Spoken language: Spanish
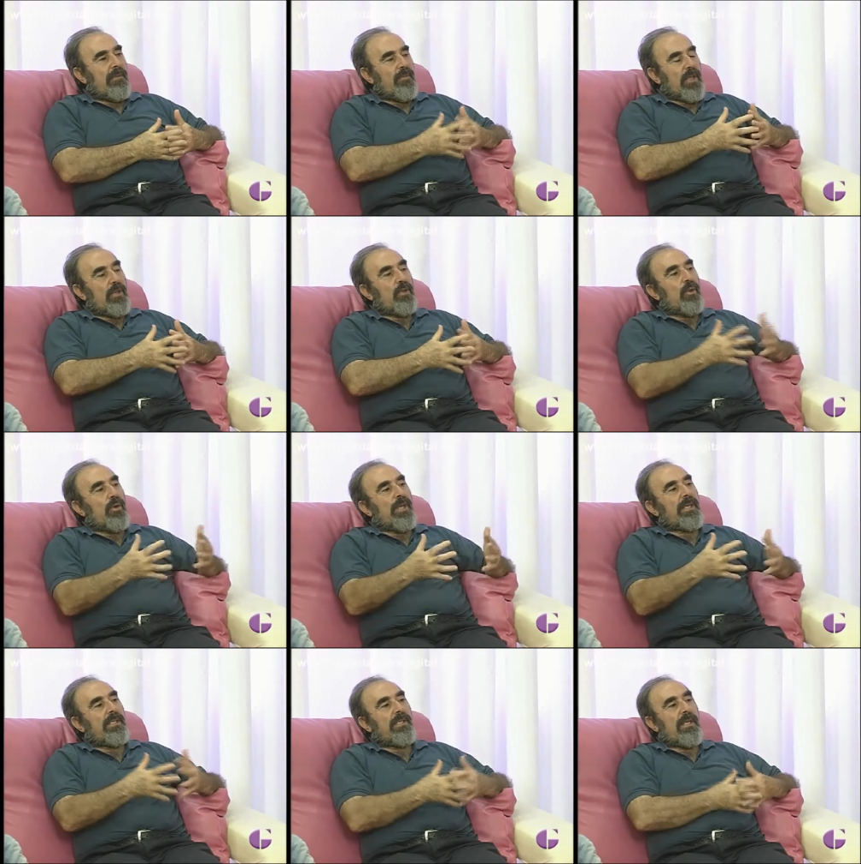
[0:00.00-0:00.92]
de toda
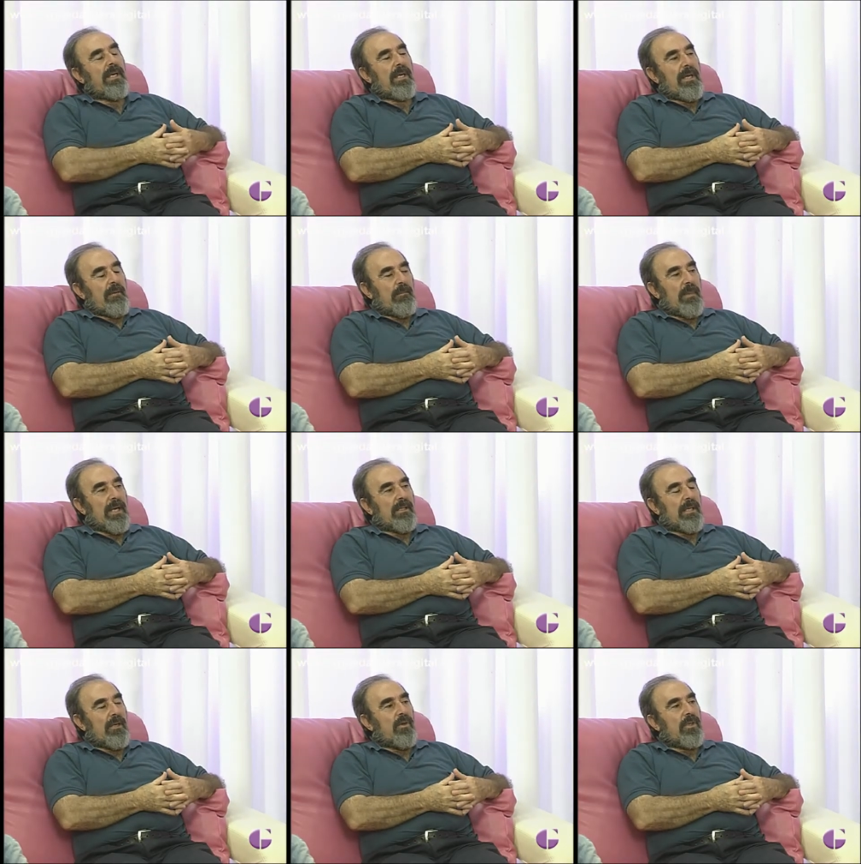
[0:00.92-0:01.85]
esta
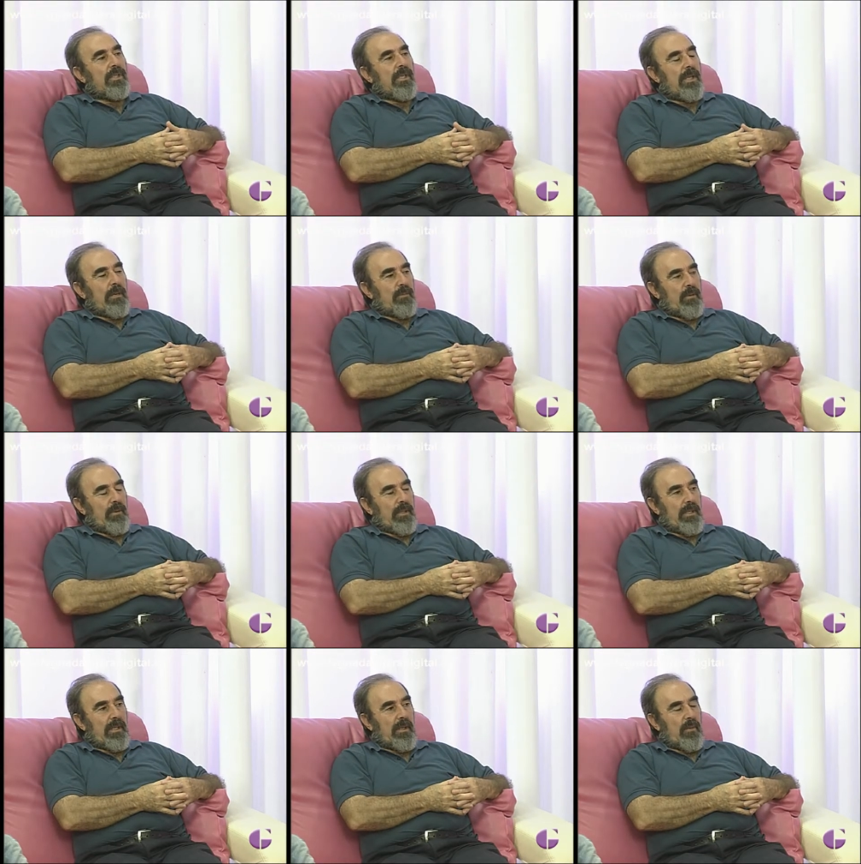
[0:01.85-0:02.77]
parte norte de la
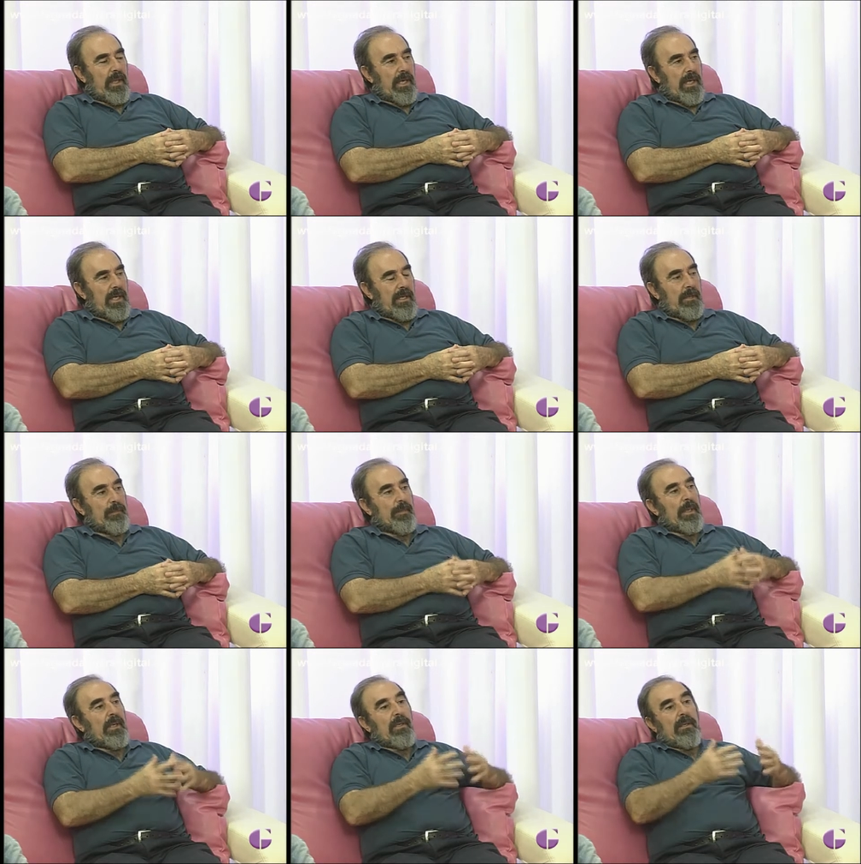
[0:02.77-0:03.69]
provincia de Guadalajara
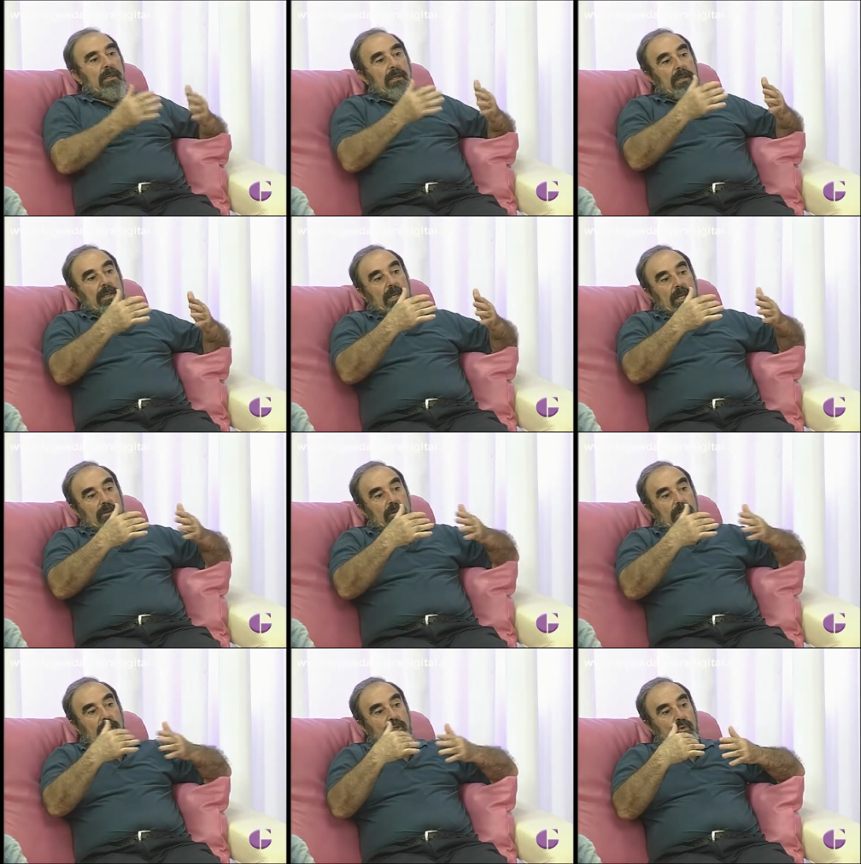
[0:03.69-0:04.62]
la
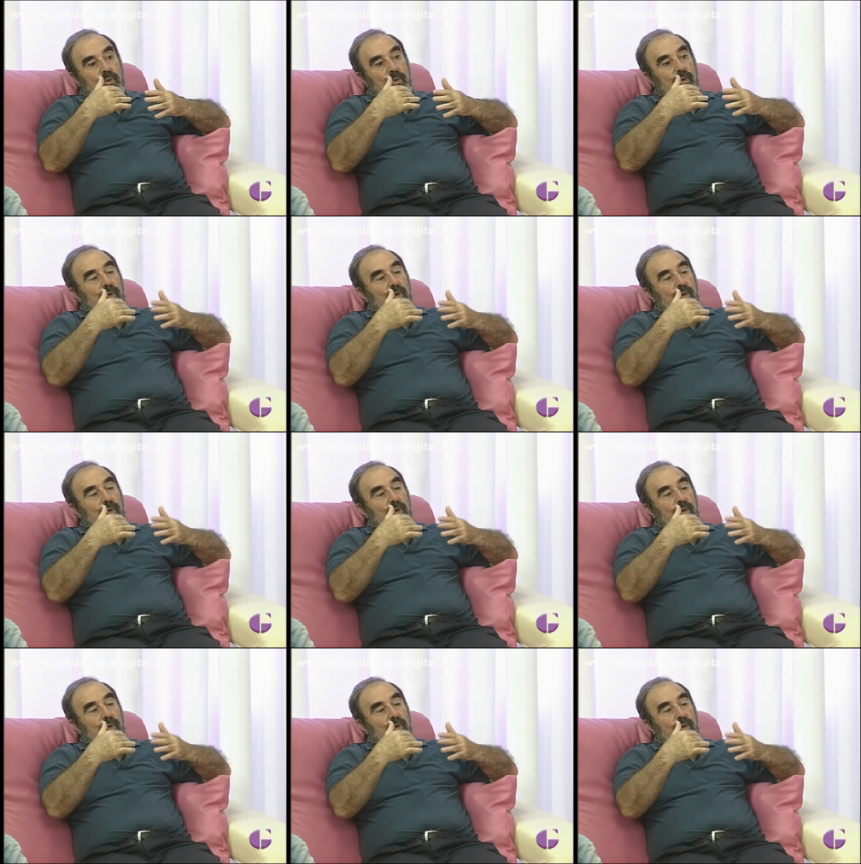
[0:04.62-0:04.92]
zona sur,